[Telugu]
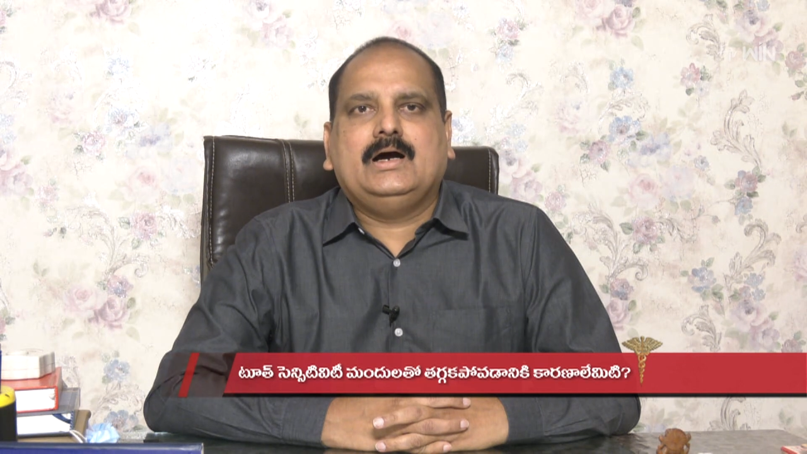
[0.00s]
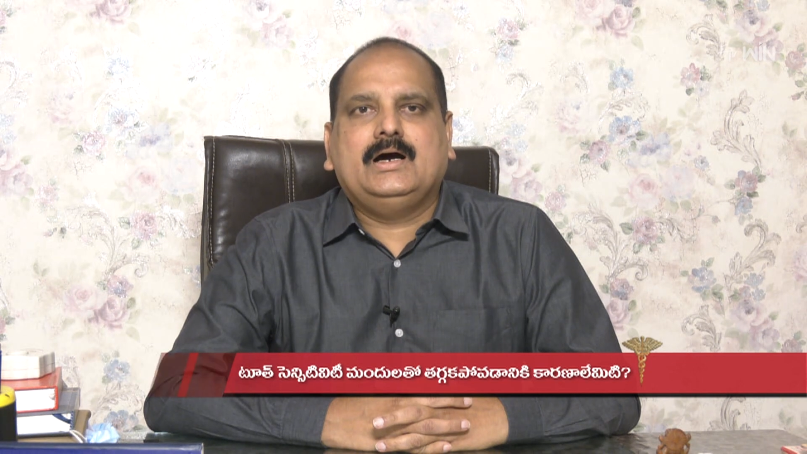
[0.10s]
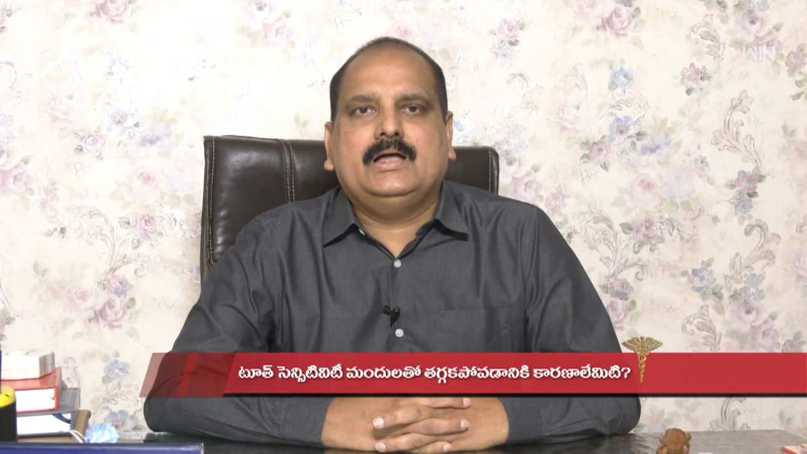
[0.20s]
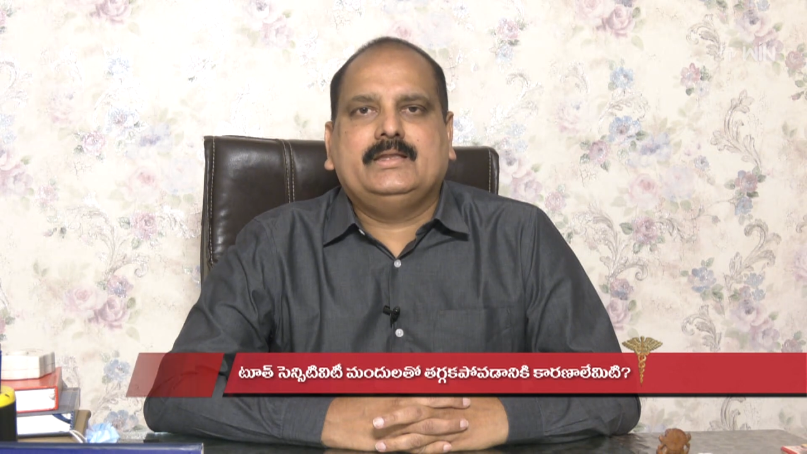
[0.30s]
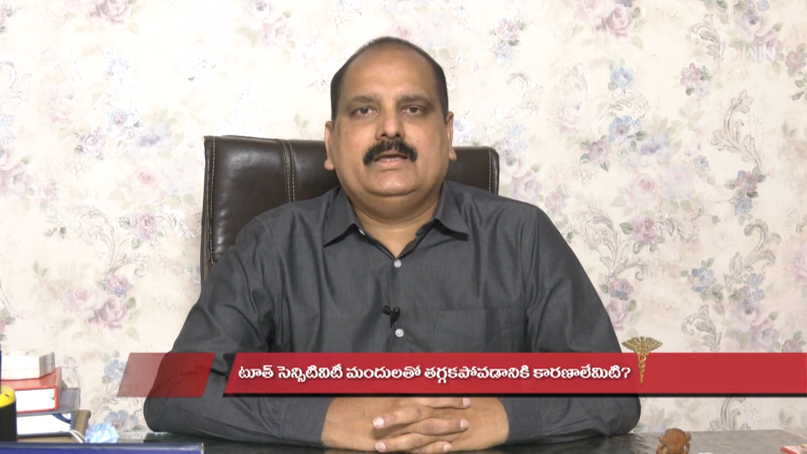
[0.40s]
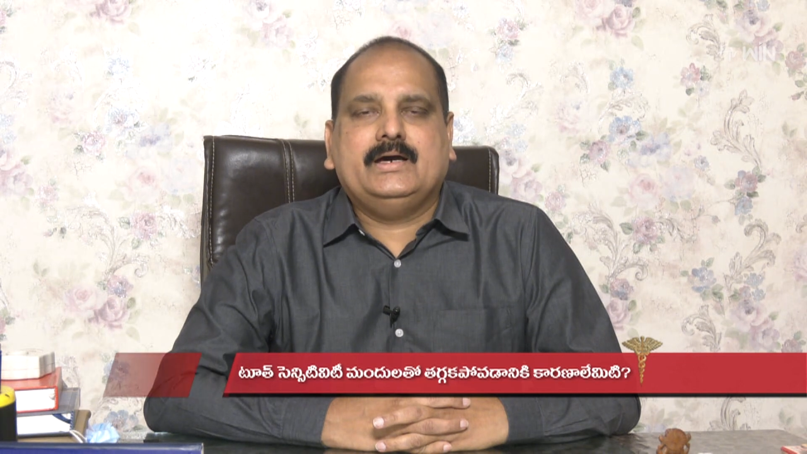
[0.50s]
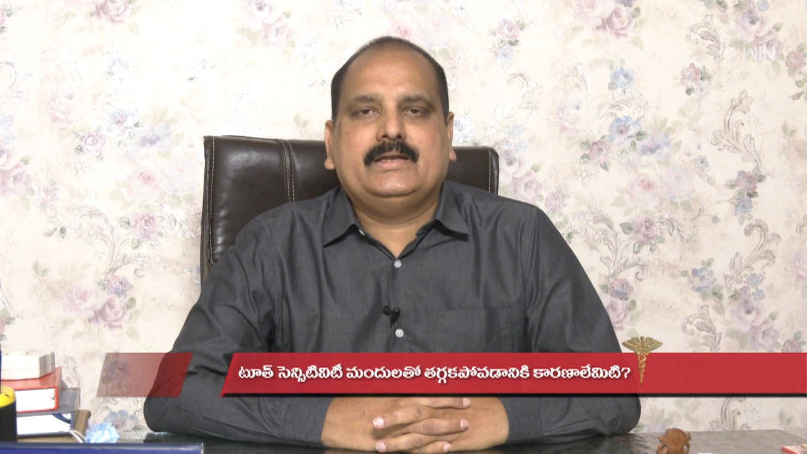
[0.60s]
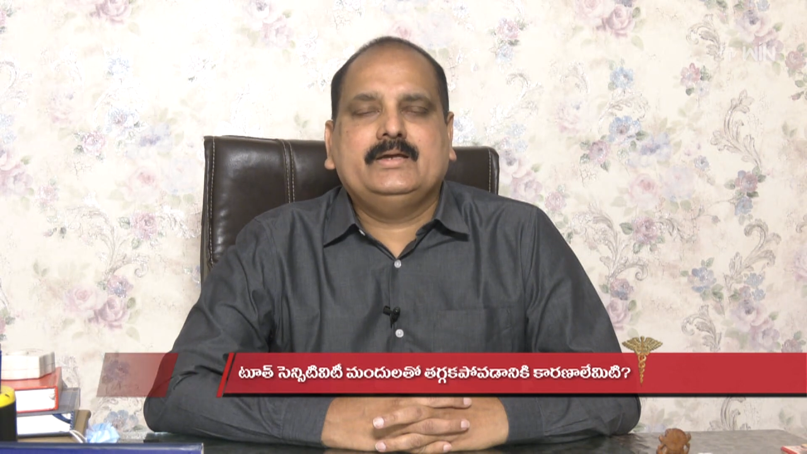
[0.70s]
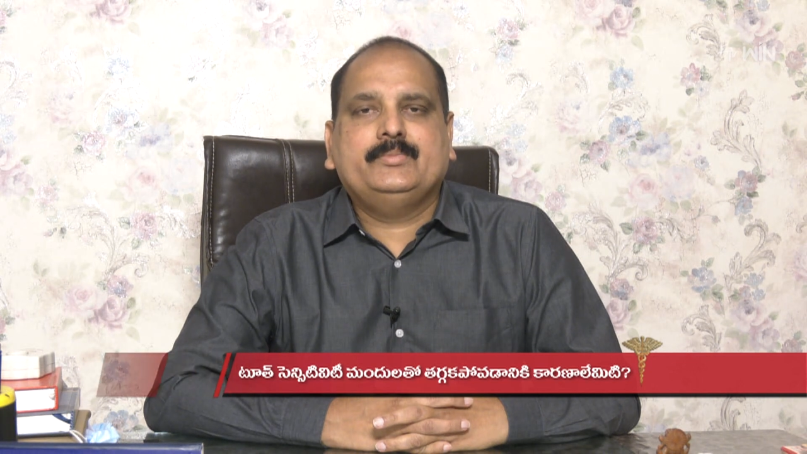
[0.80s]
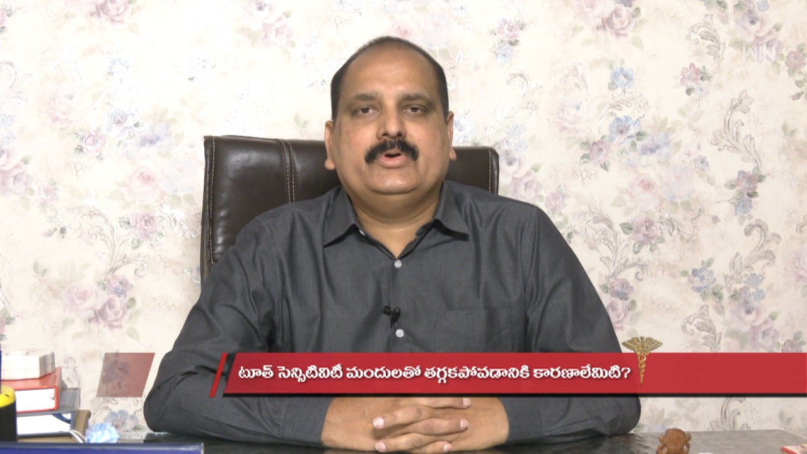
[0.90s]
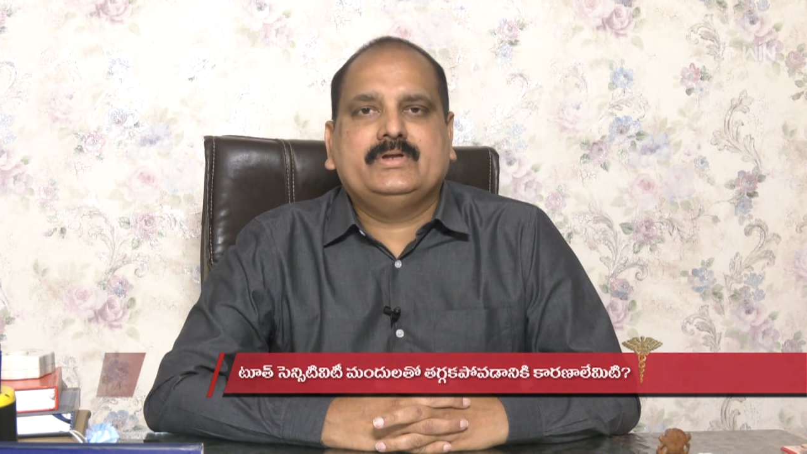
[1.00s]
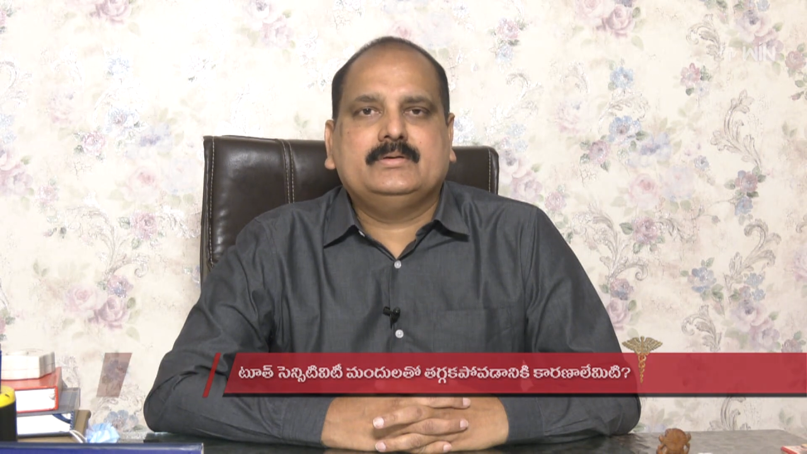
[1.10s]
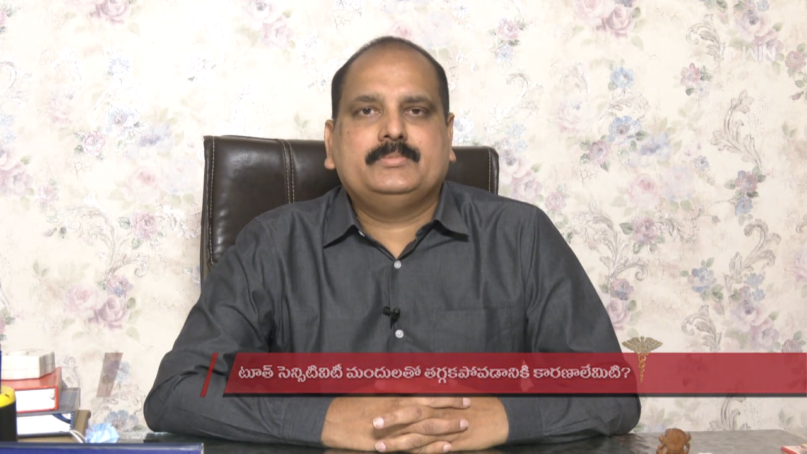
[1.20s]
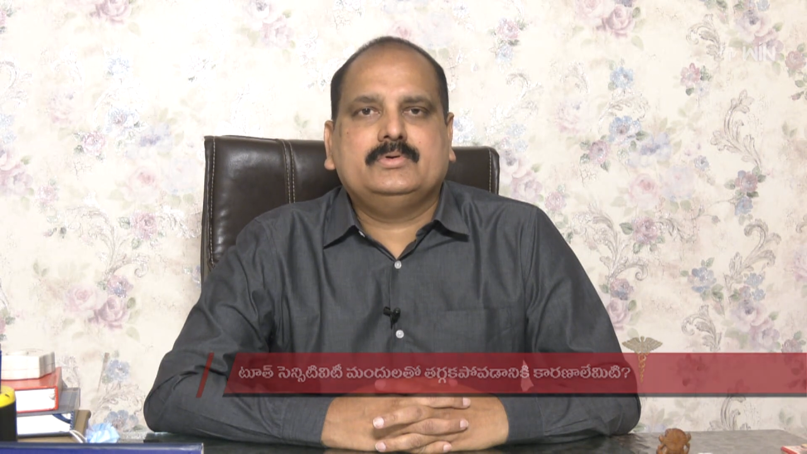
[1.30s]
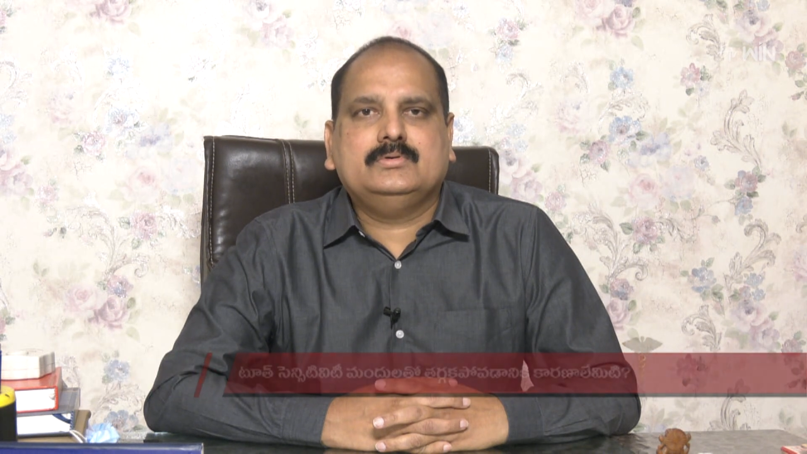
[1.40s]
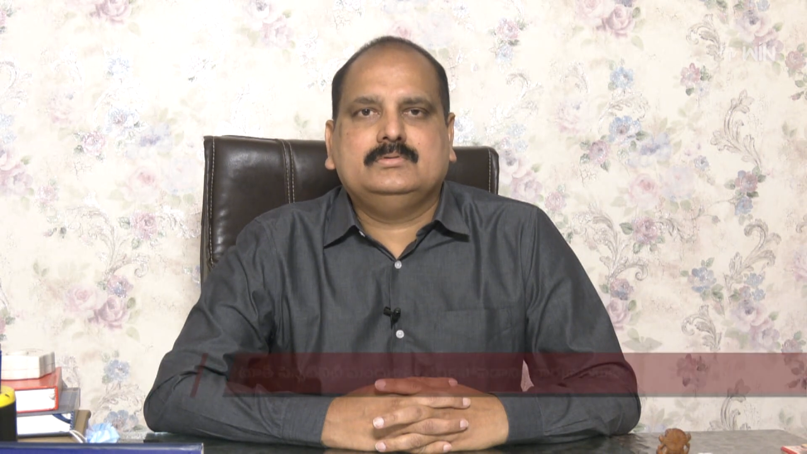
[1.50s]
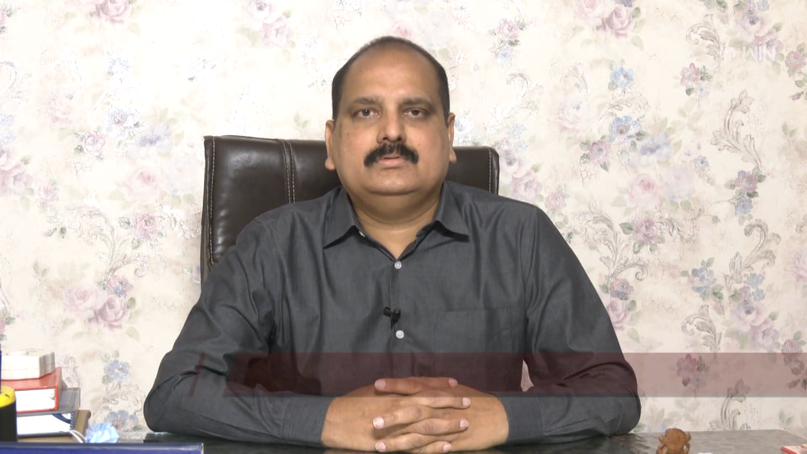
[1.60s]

అది అరిగిపోయినప్పుడు